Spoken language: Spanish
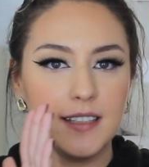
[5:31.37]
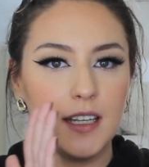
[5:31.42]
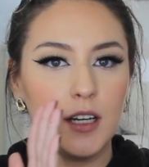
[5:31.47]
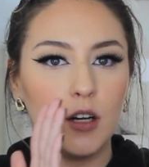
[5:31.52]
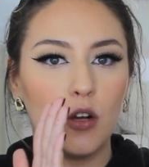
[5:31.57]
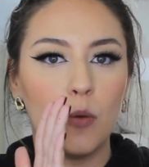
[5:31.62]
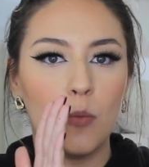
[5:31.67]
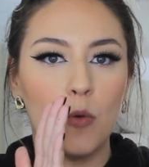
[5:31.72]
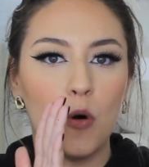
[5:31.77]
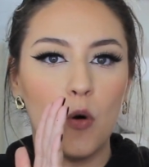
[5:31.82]
a
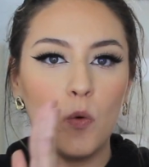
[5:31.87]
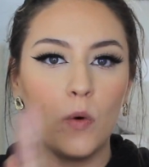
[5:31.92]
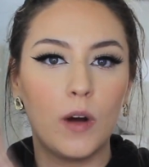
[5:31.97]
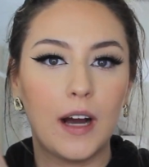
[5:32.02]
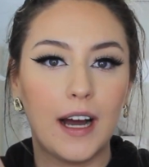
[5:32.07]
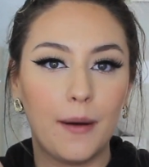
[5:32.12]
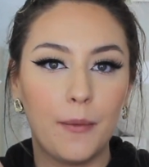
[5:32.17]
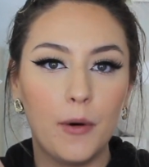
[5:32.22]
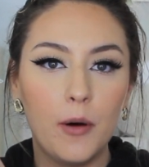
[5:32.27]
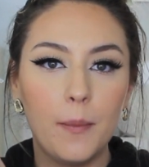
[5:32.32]
ser como un
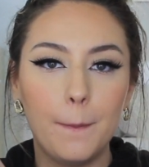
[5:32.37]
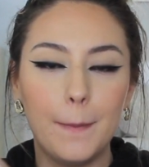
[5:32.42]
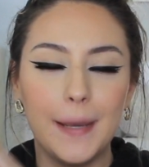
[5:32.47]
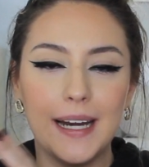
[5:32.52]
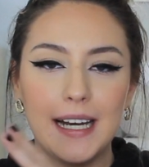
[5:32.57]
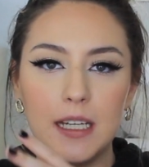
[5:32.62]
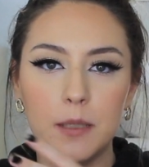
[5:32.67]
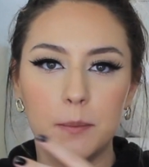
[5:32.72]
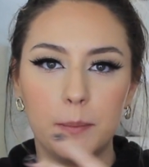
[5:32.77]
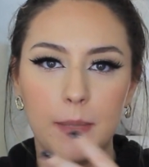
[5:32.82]
jabón
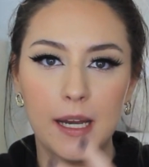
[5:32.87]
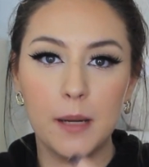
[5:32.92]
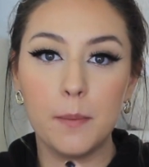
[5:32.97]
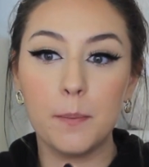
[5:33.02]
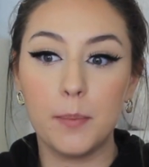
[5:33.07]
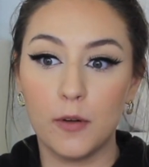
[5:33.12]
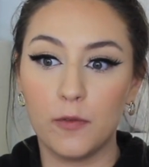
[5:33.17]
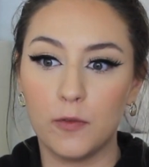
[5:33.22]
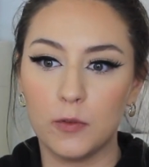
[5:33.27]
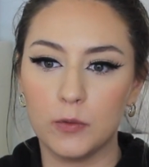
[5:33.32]
para limpiar
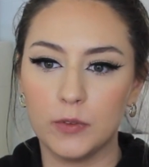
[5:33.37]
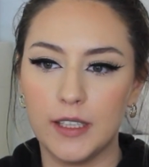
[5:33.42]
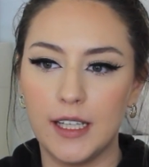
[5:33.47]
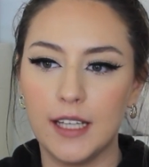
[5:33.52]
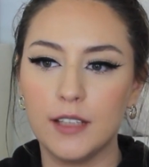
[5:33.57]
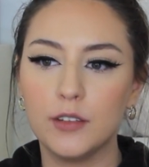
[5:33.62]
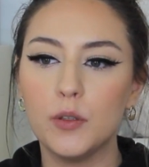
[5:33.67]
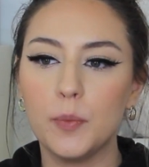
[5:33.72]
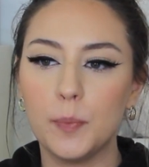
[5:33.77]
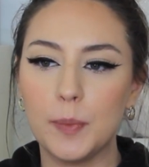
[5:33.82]
en
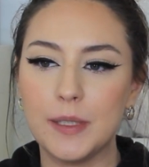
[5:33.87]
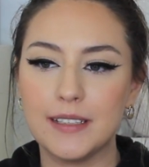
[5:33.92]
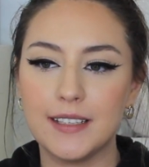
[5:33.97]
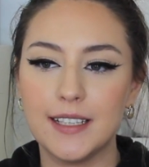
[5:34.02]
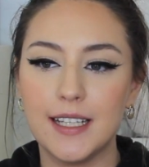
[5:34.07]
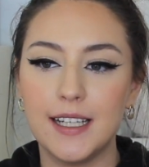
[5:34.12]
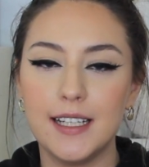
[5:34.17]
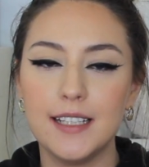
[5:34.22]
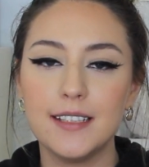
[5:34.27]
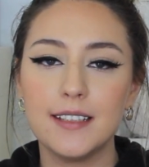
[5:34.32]
profundidad tus
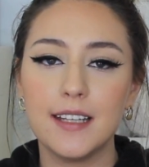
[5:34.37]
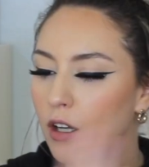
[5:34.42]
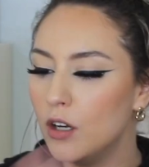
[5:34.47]
pinceles.